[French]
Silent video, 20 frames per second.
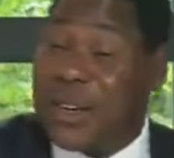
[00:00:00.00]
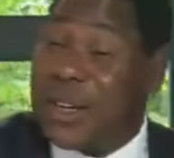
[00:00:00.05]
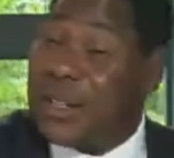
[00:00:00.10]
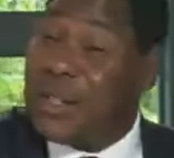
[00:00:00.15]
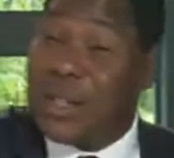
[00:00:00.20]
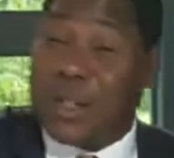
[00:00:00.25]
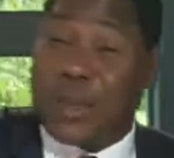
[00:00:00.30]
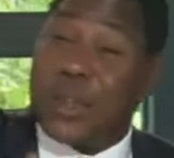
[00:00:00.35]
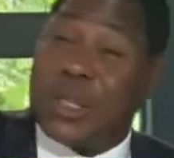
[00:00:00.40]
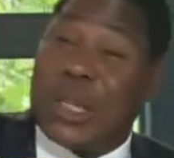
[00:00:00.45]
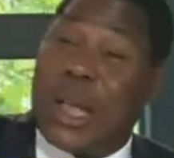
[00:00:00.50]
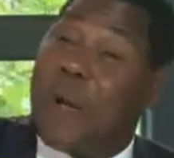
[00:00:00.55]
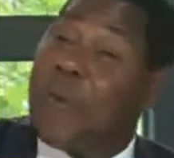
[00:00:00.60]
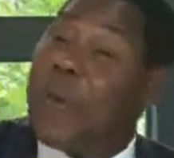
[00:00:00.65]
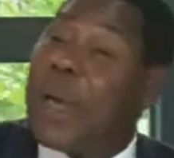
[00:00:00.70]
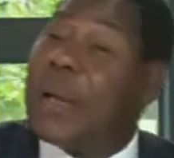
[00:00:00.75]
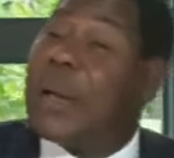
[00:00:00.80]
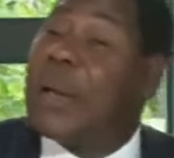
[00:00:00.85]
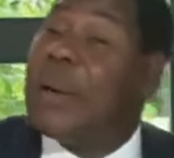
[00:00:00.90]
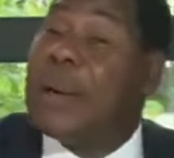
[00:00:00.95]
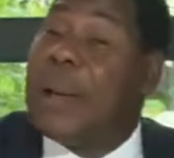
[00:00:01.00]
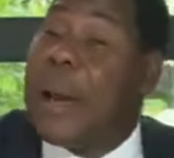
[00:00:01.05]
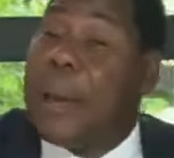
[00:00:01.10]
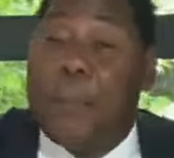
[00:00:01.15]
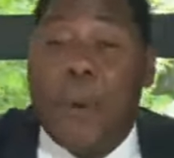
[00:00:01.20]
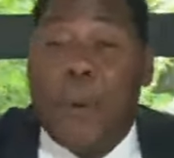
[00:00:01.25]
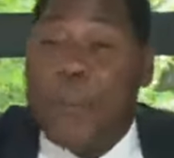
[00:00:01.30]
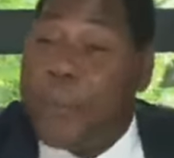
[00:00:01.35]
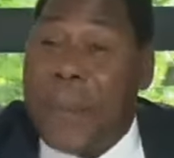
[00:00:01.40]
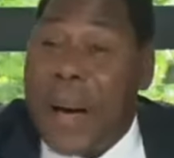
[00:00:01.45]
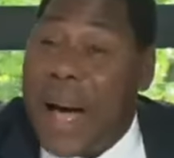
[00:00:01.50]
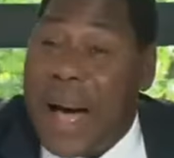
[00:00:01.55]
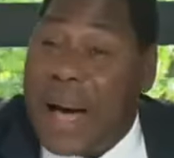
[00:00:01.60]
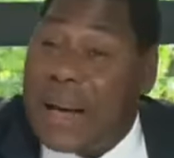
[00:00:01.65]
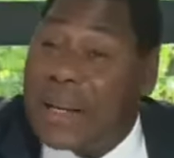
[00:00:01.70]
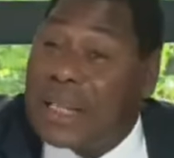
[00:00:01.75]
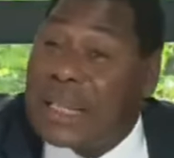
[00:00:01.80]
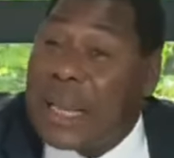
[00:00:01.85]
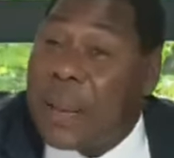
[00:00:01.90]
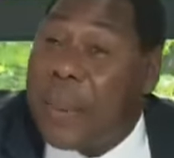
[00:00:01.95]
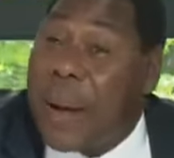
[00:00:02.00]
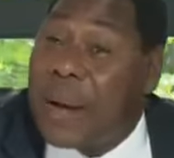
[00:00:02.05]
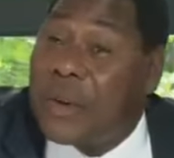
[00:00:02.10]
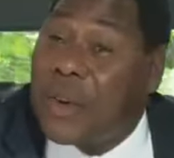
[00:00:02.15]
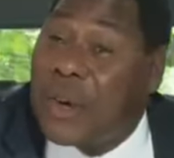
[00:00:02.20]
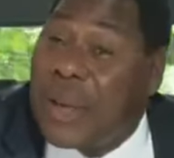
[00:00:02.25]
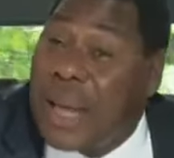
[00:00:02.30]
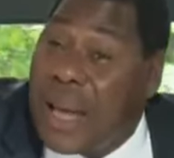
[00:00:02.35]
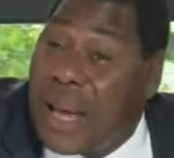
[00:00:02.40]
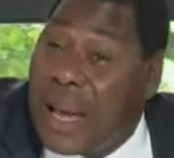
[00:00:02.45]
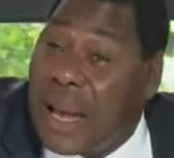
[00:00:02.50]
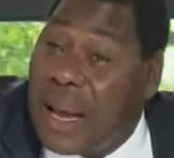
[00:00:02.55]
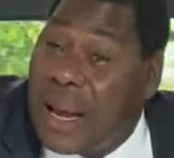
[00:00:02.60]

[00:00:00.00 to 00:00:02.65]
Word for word: de discuter avec la plupart de ses partenaires.